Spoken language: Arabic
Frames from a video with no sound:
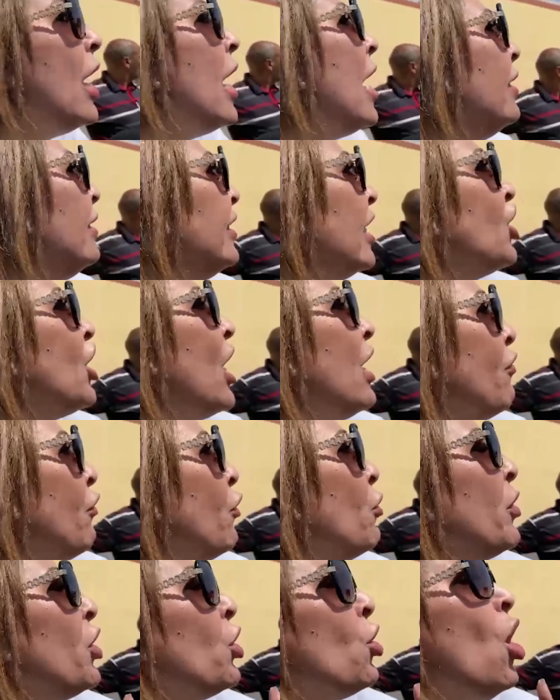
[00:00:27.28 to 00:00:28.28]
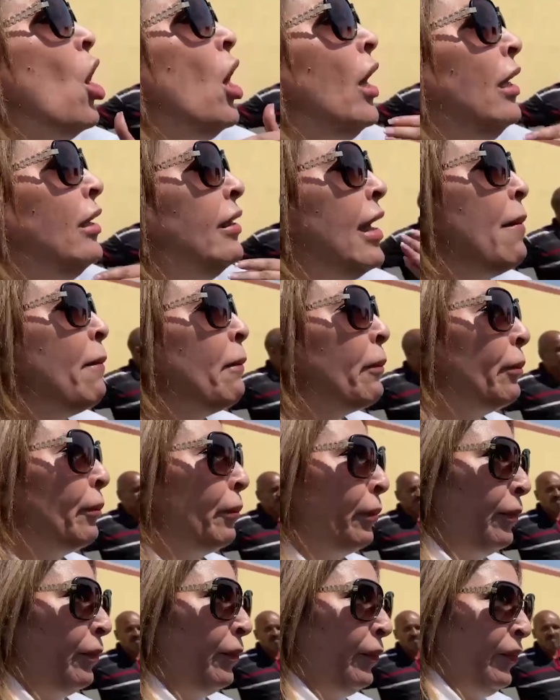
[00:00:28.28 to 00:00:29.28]
انت شايفه بيكح دم
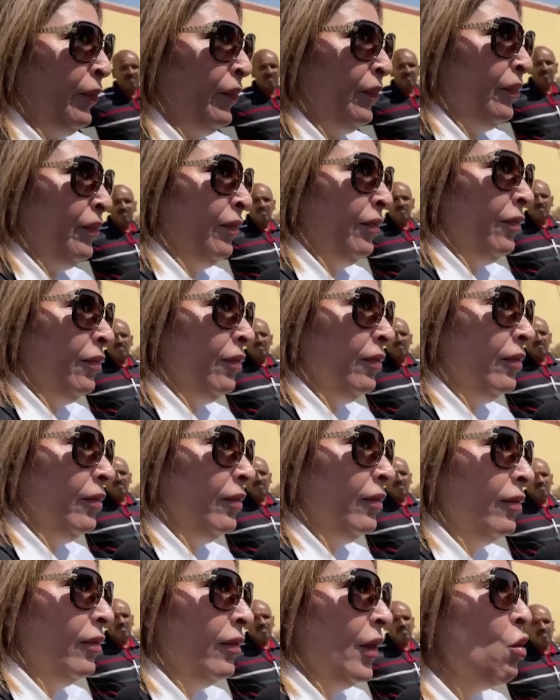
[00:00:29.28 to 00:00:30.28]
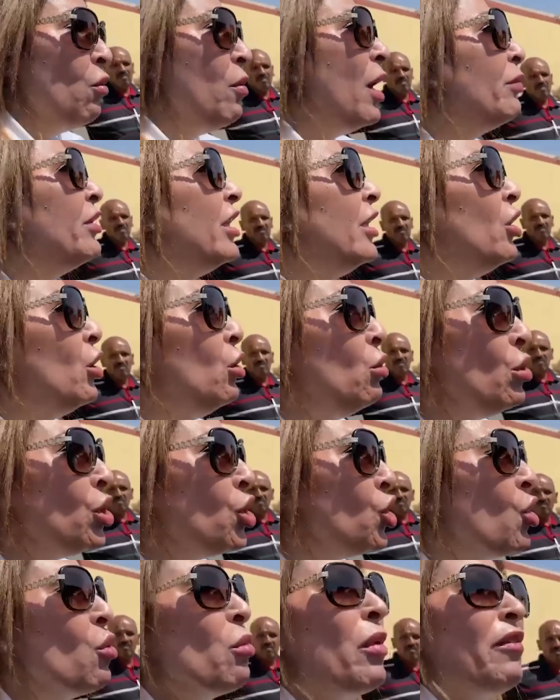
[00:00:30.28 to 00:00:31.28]
ما بتنقلوش
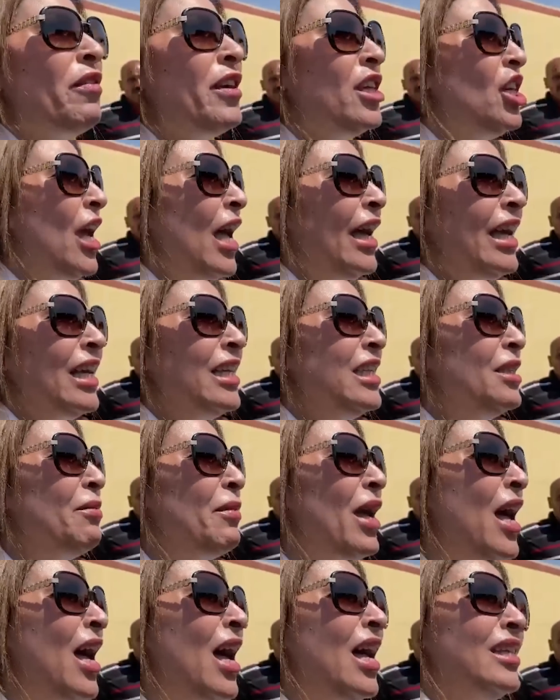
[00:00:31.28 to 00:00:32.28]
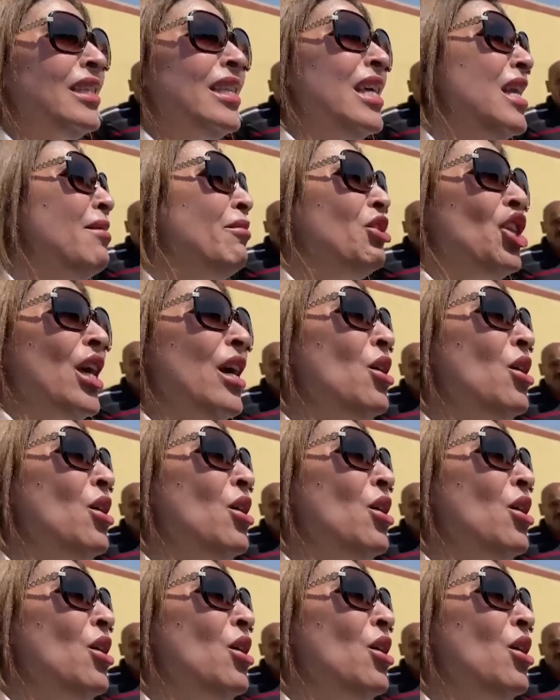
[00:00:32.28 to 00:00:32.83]
وما فيش حاجه اسمها اصل انا مش